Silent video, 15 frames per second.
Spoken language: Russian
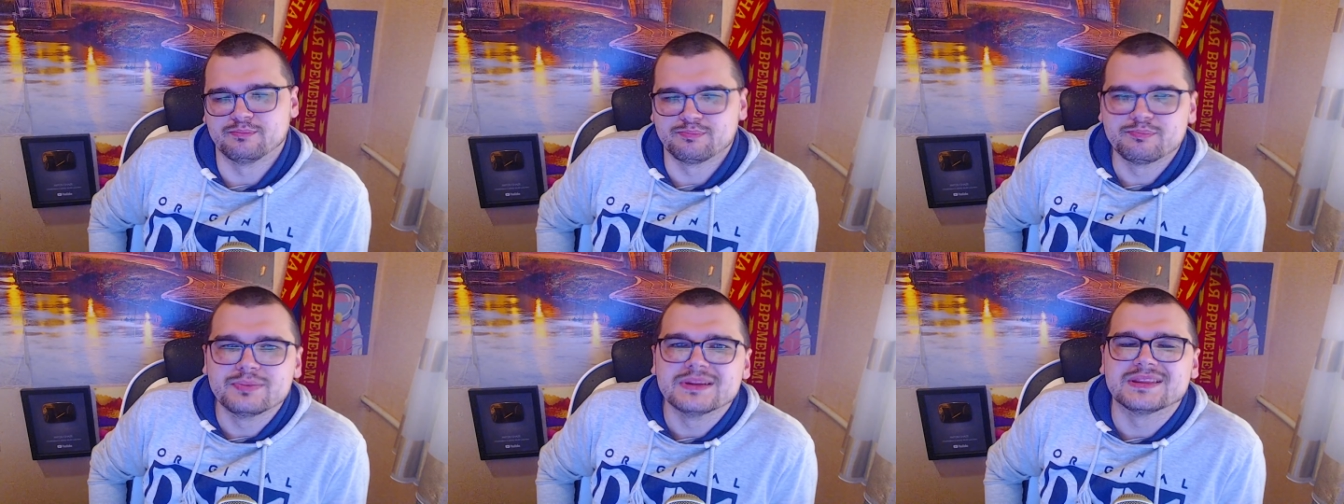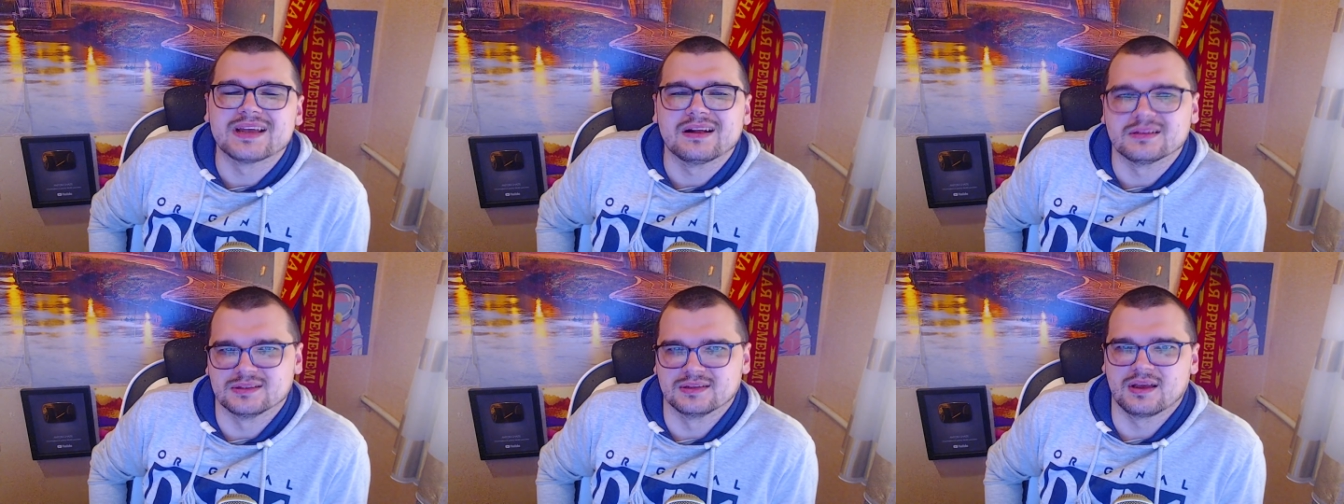
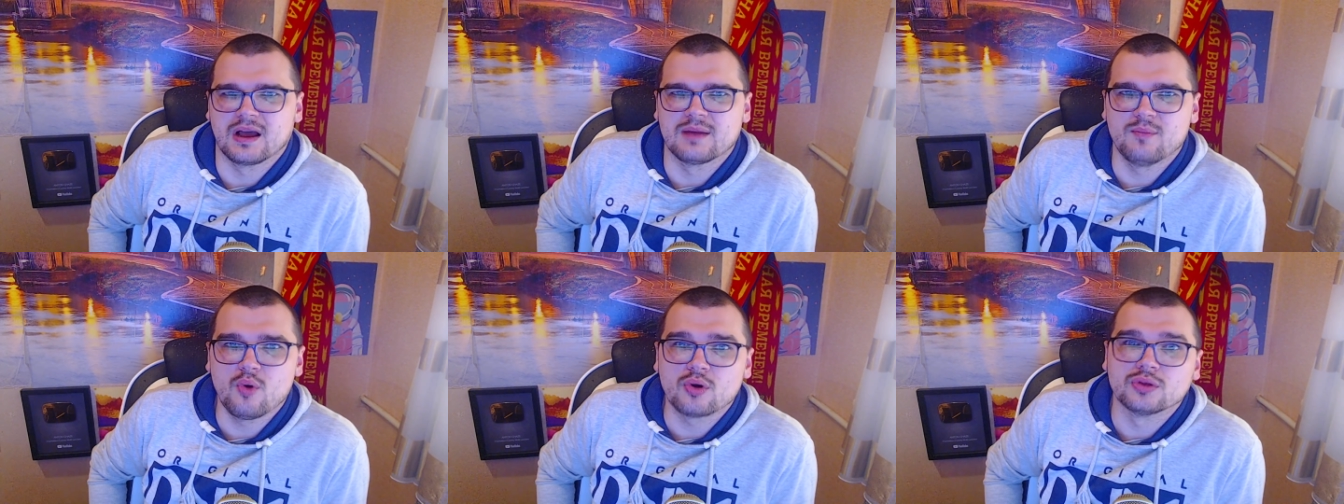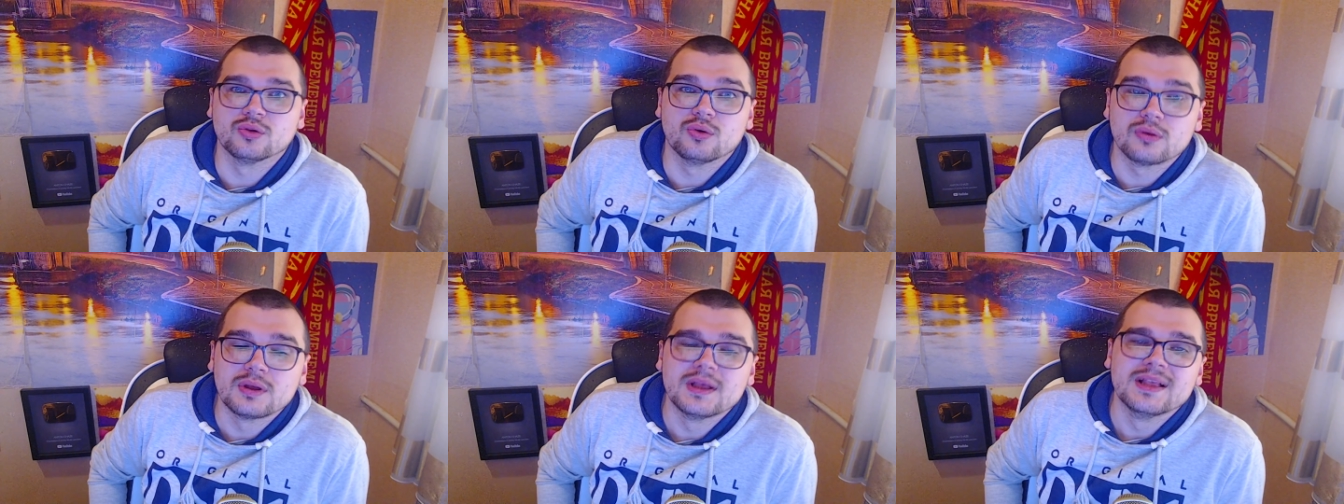пытался как мог,
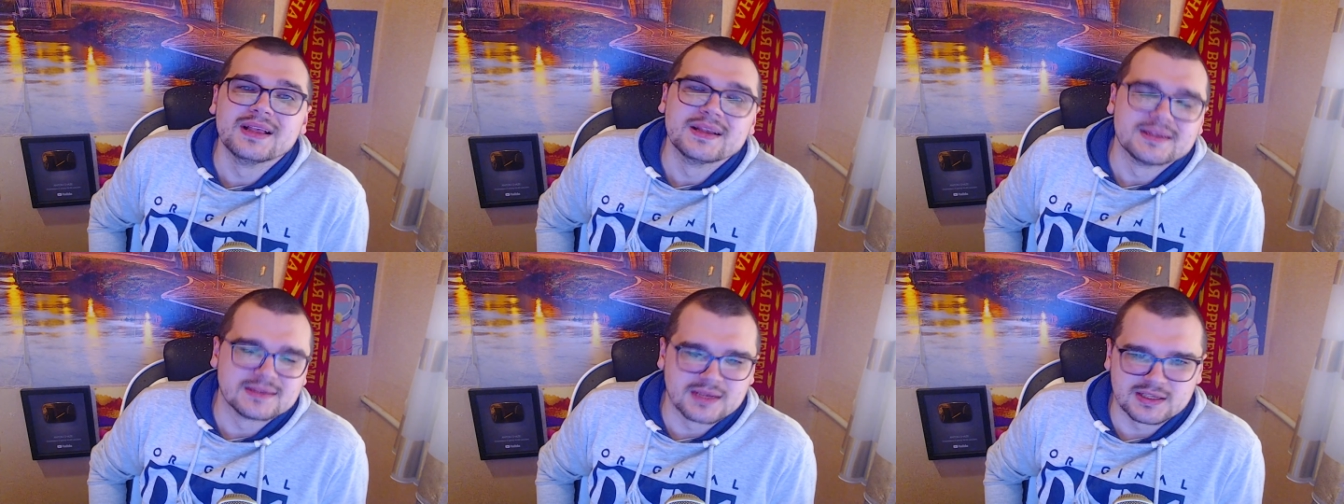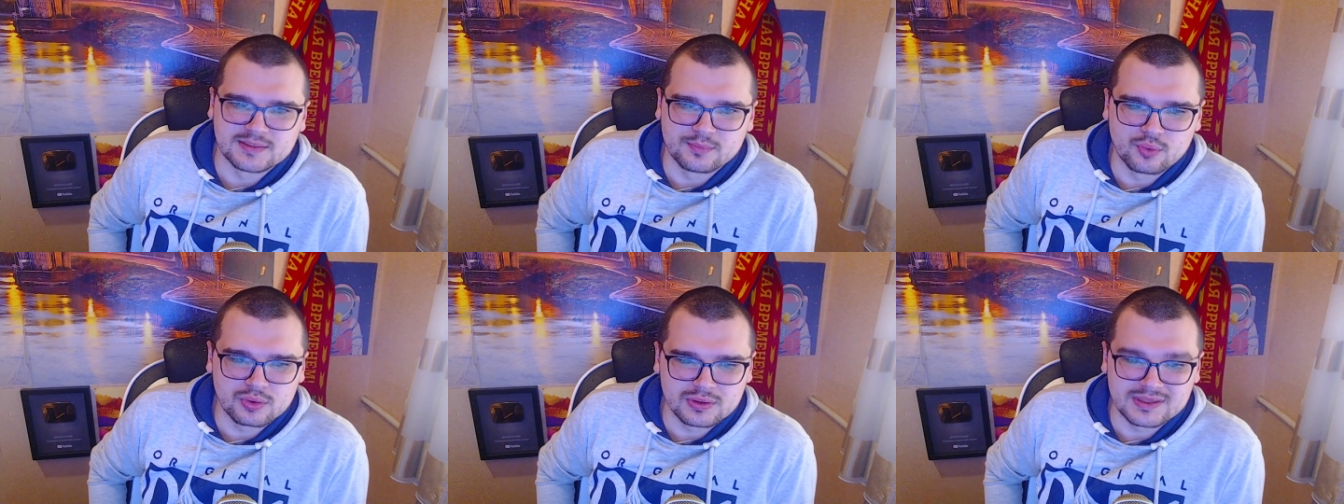но со
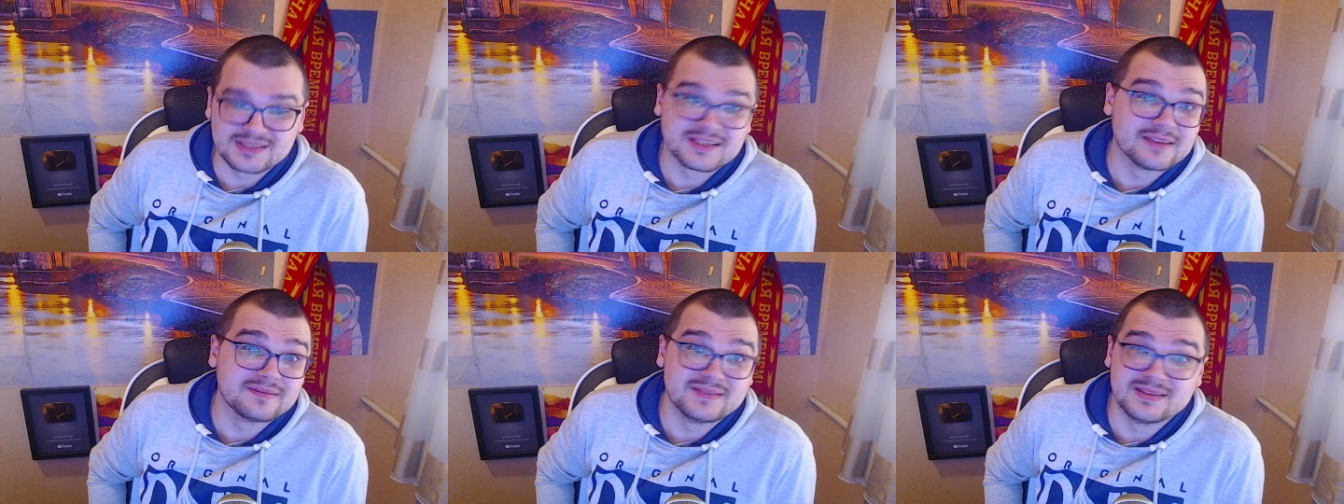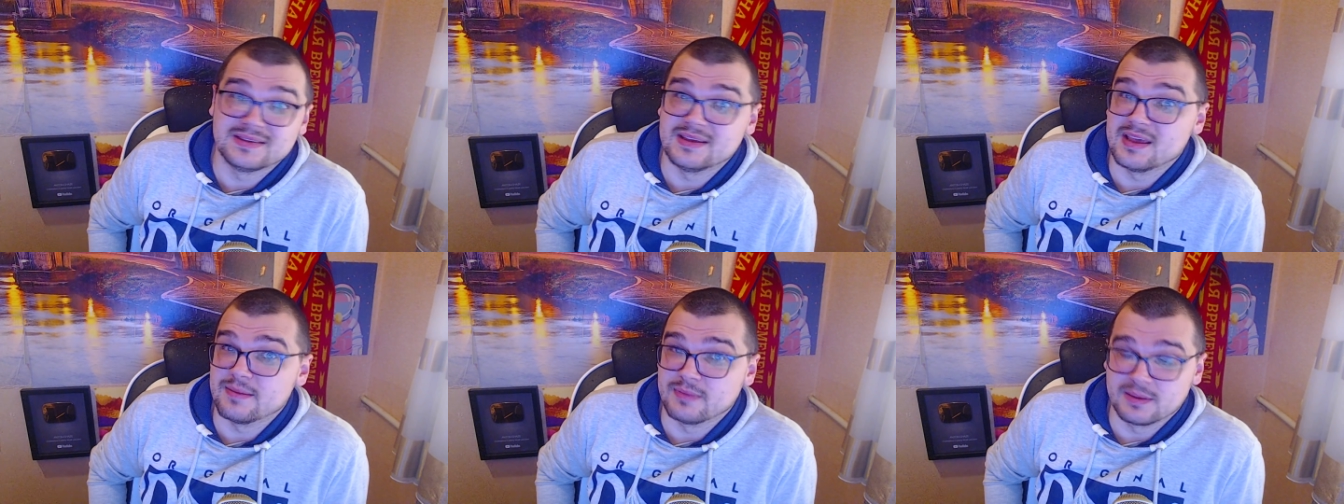сборной
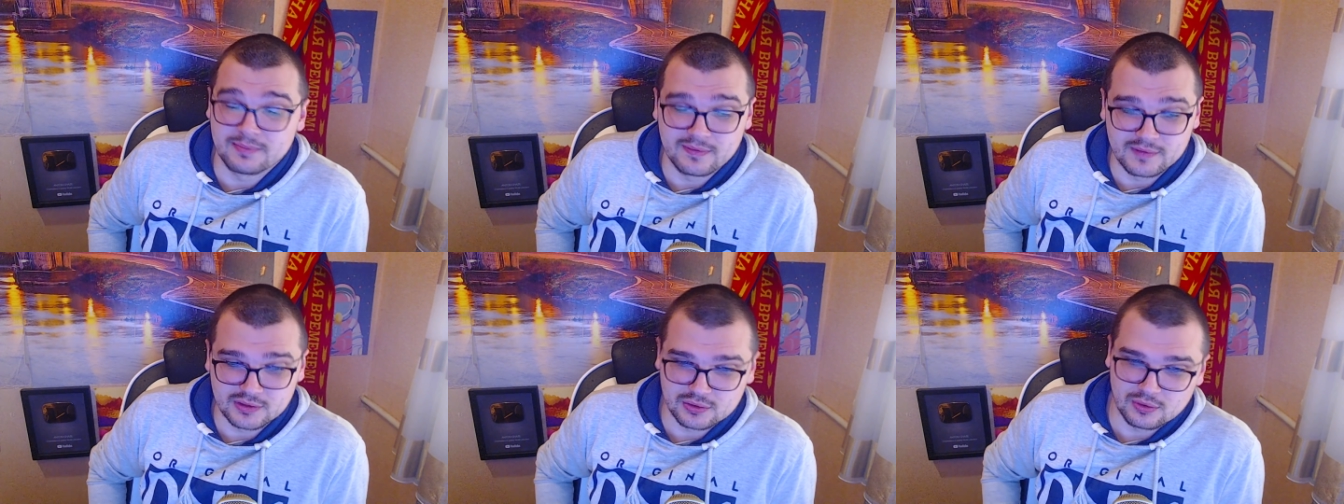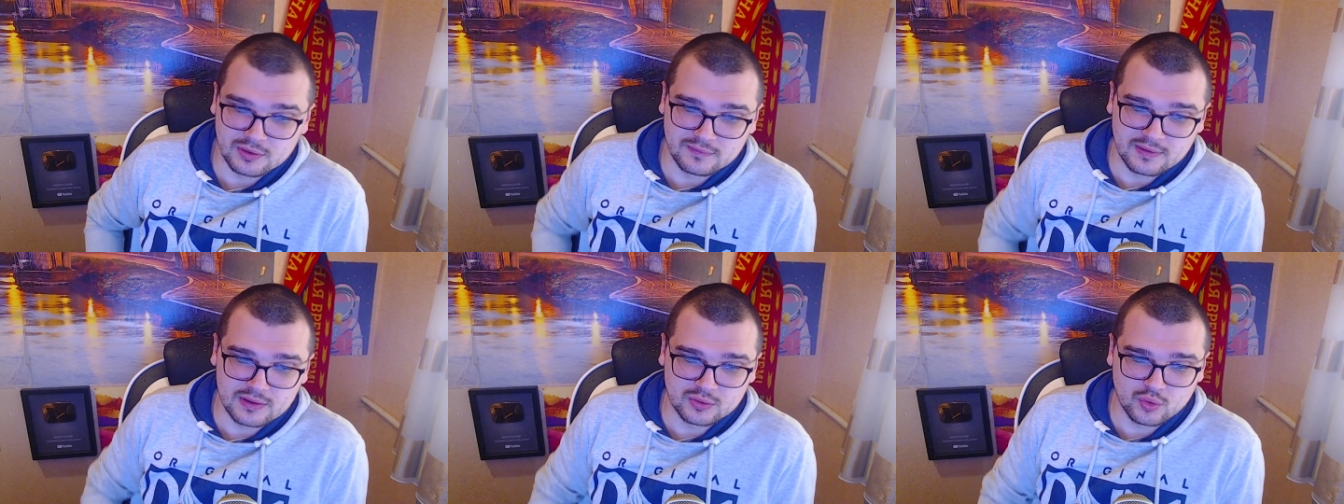совсем не повезло
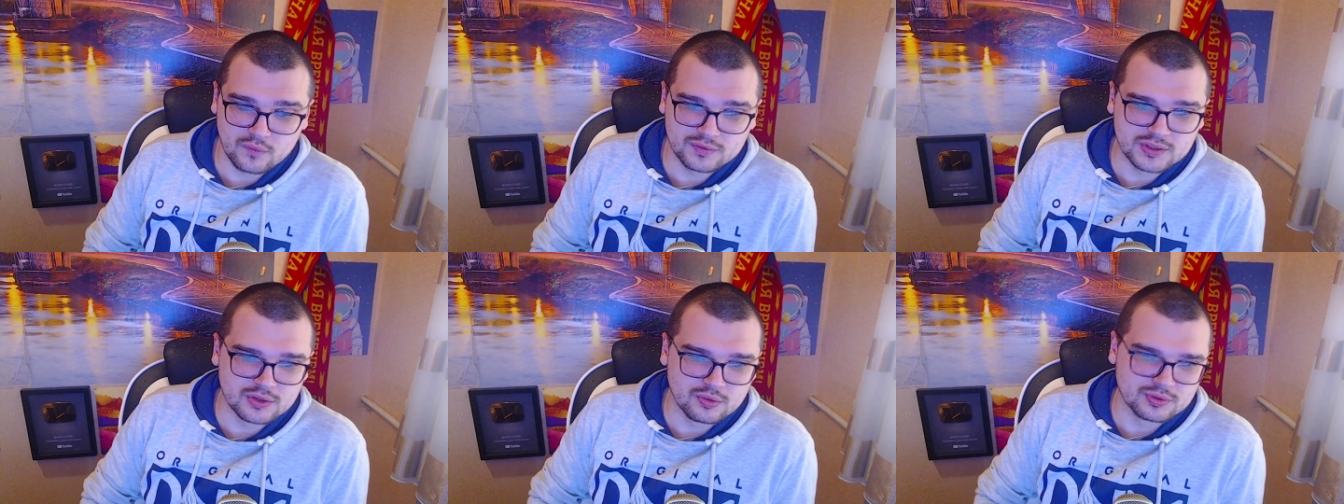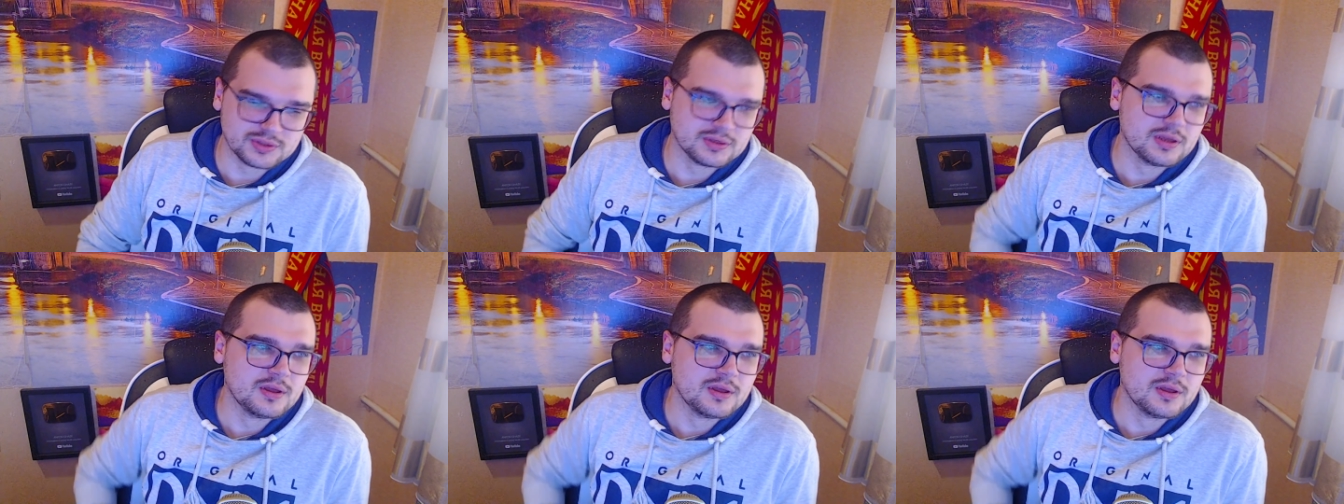Левандовский, то есть,